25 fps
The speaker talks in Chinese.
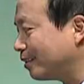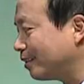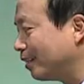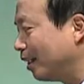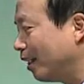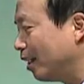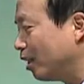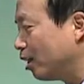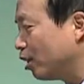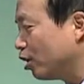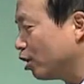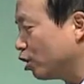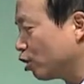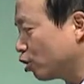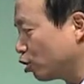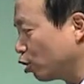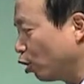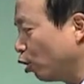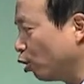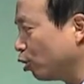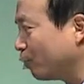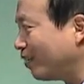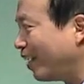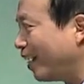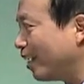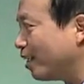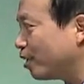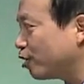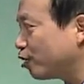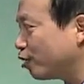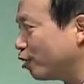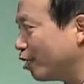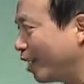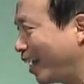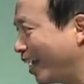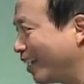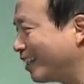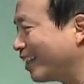的手续费
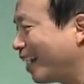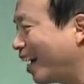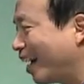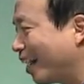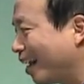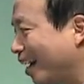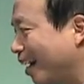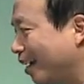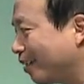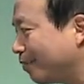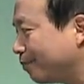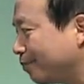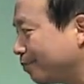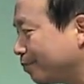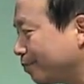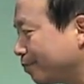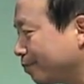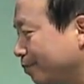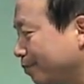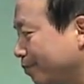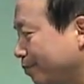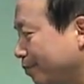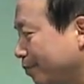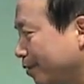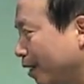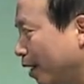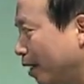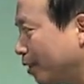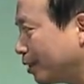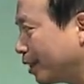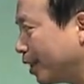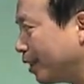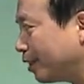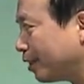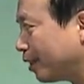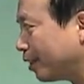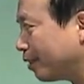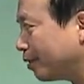是零点零二，好
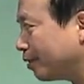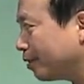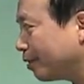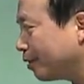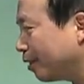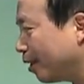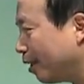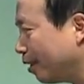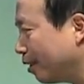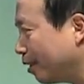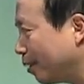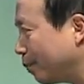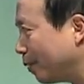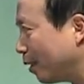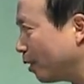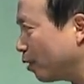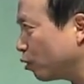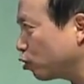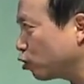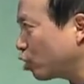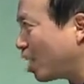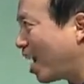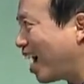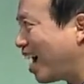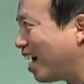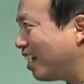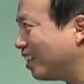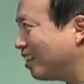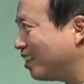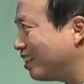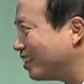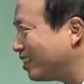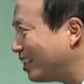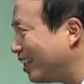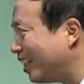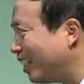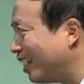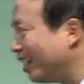提成好一百六，差额
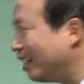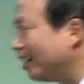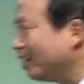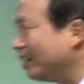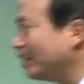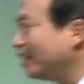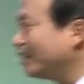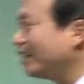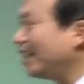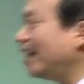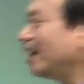借银